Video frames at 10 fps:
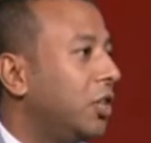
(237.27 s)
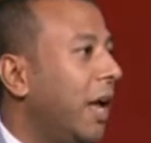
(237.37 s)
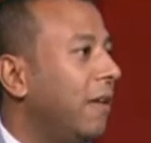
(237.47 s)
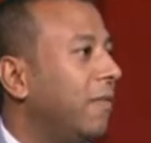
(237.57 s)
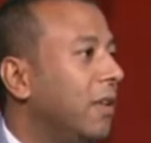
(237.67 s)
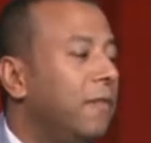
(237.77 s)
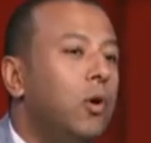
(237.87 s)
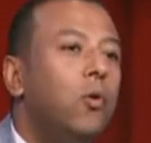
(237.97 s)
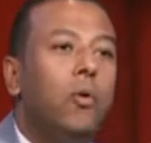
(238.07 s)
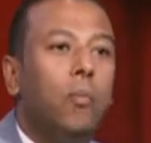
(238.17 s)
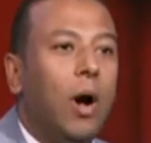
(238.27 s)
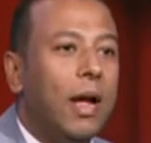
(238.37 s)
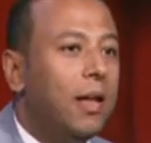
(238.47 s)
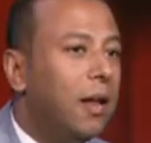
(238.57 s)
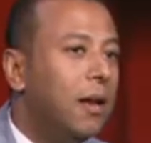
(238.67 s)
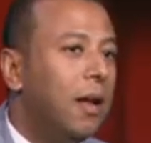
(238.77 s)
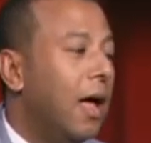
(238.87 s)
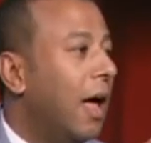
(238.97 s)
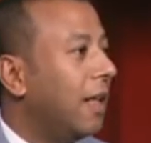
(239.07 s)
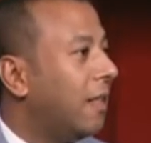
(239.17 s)
شايف ان في جول معين
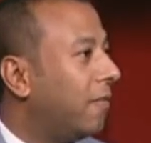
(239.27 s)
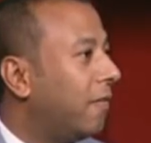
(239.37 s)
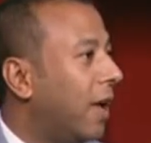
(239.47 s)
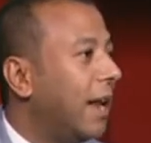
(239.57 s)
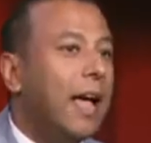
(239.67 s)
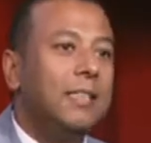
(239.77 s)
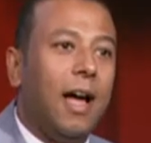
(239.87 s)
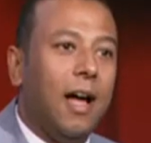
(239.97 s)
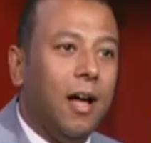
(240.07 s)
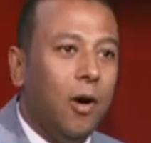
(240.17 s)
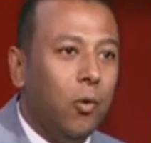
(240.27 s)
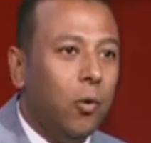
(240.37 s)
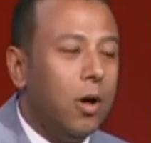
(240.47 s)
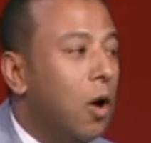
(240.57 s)
هدف انا عايز احققه